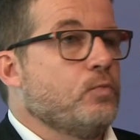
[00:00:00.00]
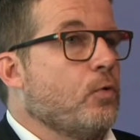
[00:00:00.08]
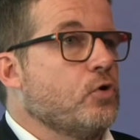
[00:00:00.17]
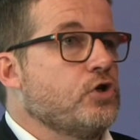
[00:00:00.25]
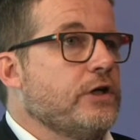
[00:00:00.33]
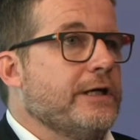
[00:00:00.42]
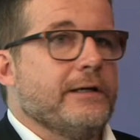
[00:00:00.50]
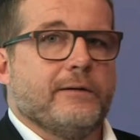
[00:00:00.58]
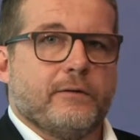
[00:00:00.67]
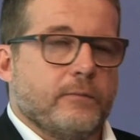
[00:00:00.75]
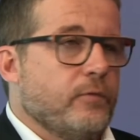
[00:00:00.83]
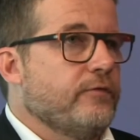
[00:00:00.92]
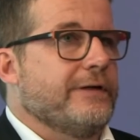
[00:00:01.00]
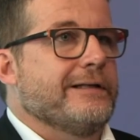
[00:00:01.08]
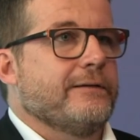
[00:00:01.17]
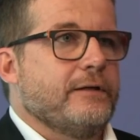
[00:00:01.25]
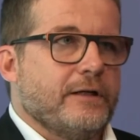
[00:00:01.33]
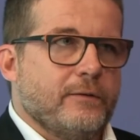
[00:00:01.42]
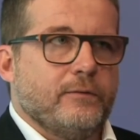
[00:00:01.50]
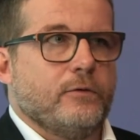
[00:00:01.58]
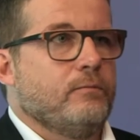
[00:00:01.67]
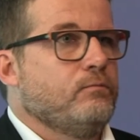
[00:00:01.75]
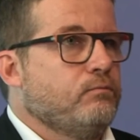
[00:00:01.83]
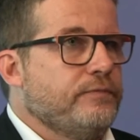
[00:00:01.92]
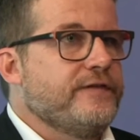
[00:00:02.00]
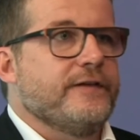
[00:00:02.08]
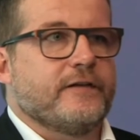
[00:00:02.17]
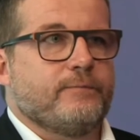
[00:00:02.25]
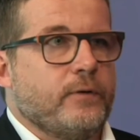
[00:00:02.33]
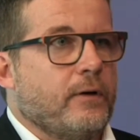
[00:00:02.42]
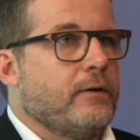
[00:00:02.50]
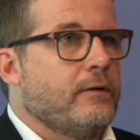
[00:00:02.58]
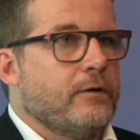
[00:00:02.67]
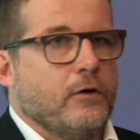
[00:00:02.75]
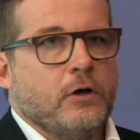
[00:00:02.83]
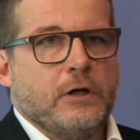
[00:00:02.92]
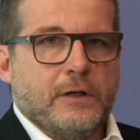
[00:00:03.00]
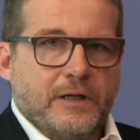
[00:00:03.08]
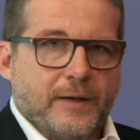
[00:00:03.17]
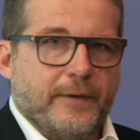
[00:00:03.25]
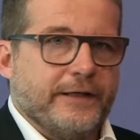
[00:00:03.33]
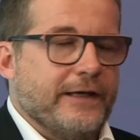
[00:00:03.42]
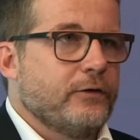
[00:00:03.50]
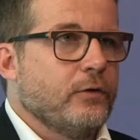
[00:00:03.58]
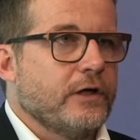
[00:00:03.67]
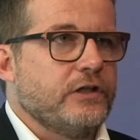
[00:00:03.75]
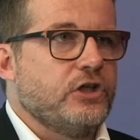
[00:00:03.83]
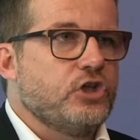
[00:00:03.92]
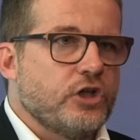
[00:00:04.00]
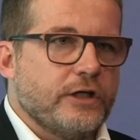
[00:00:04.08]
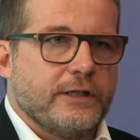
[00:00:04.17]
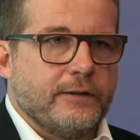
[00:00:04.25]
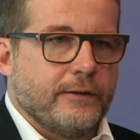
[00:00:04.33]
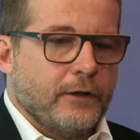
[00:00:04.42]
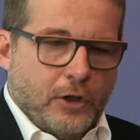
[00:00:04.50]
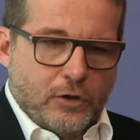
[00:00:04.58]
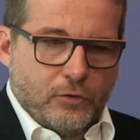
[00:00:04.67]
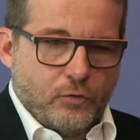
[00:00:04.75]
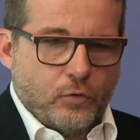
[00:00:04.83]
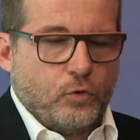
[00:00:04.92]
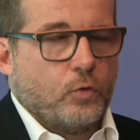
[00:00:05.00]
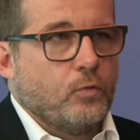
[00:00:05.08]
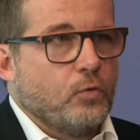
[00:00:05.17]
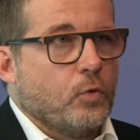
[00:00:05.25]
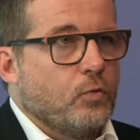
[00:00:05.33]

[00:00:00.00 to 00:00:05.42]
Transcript: du projet, euh, qui peuvent être le business plan, la manière de rédiger nos,